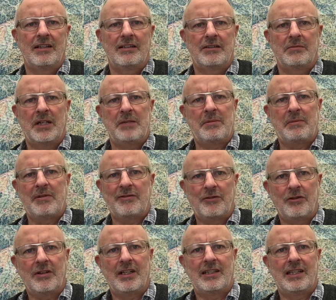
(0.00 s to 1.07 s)
zum Beispiel
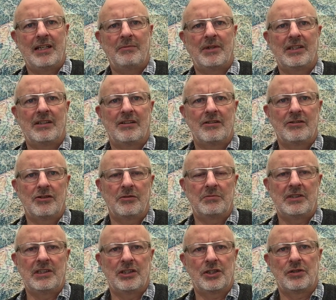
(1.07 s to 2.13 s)
bevor ein Thema
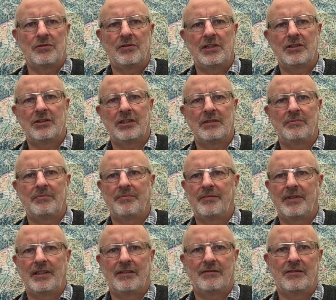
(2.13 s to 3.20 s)
drankommt in der Schule oder im,
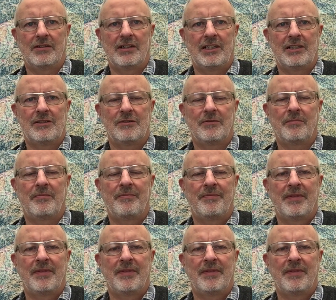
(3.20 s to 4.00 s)
in der Vorlesung,